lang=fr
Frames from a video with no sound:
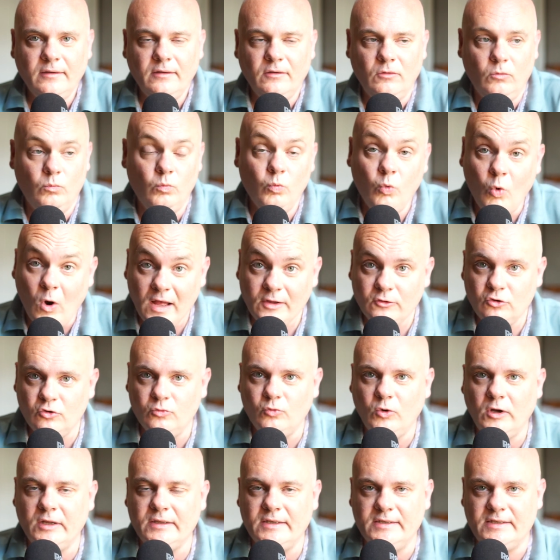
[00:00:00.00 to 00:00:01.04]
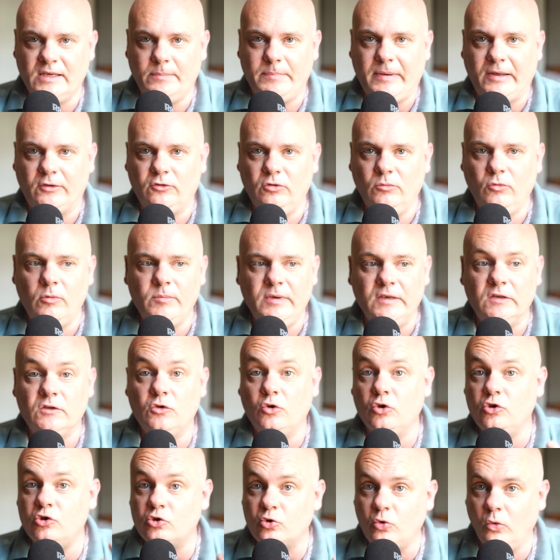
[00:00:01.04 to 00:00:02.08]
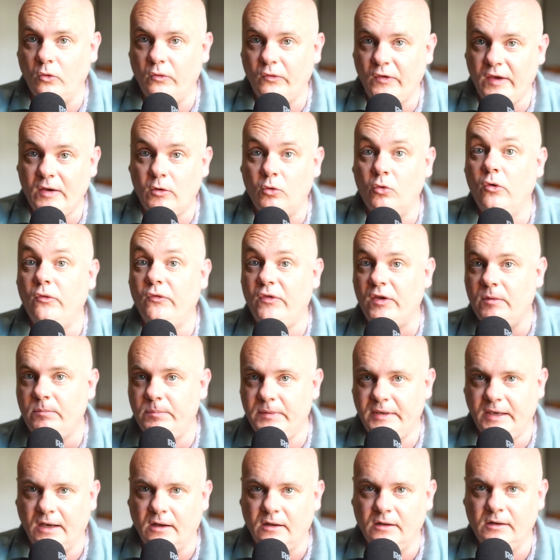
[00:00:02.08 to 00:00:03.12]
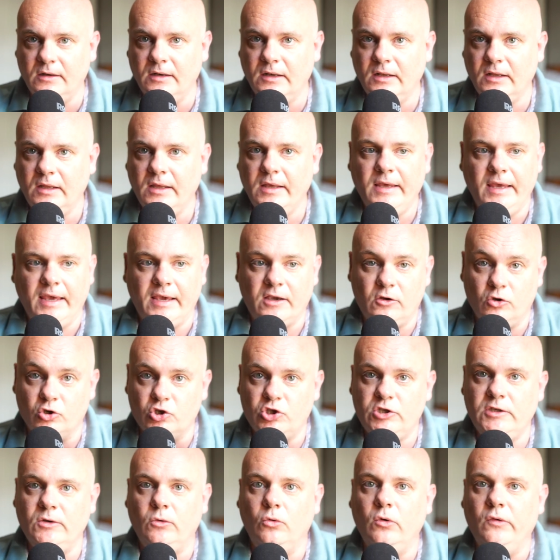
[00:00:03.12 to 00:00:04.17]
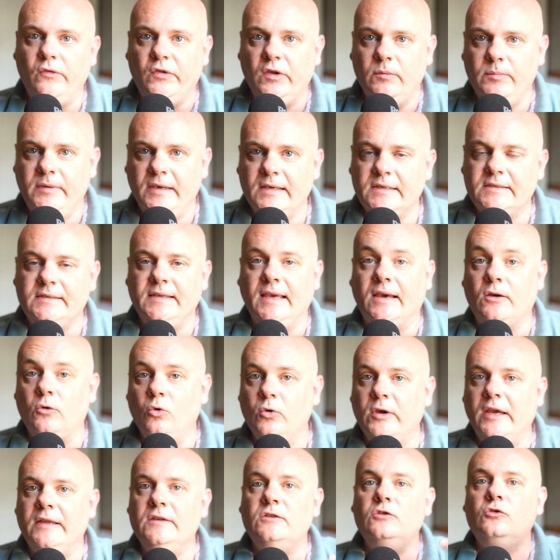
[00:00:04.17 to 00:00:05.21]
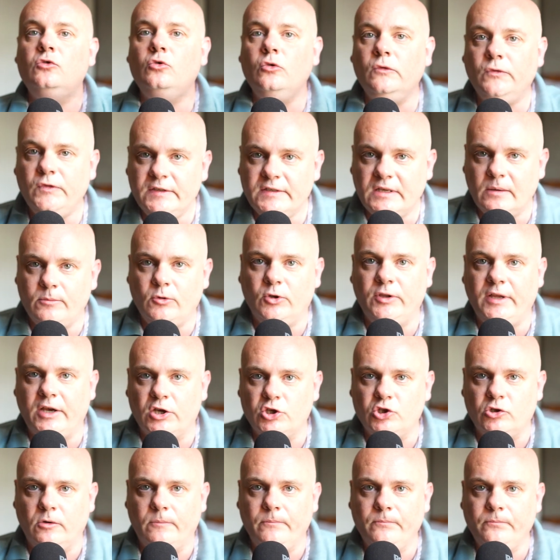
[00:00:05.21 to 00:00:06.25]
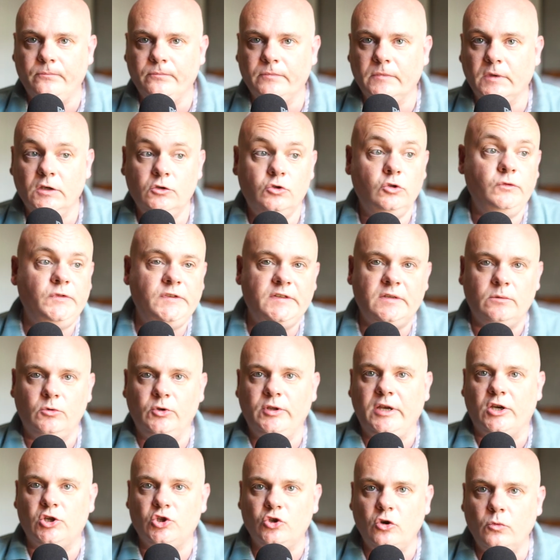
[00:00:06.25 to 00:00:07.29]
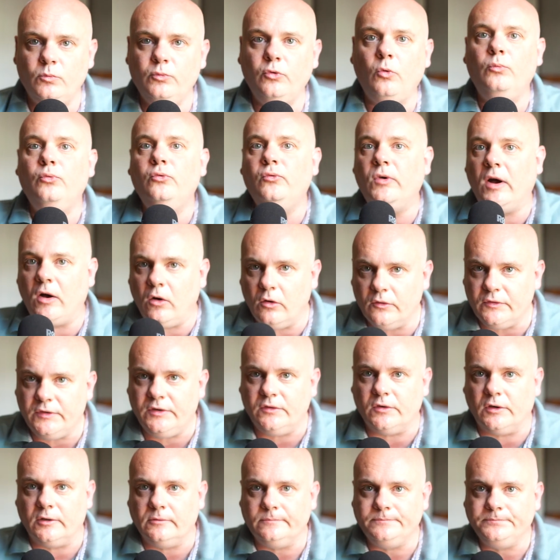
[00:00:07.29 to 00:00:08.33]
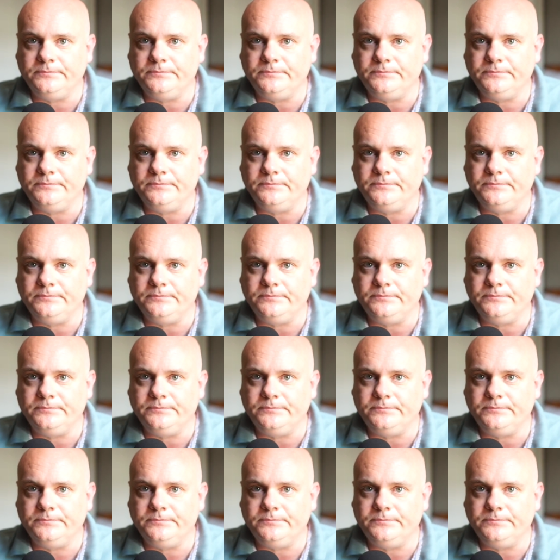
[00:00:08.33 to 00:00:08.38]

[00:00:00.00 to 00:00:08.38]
moins du moins des appartements, mais que ce qu'on fait, on le fait bien. Et quand je dis on le fait bien, c'est-à-dire qu'on gagne suffisamment d'argent, suffisamment d'argent pour pouvoir en vivre.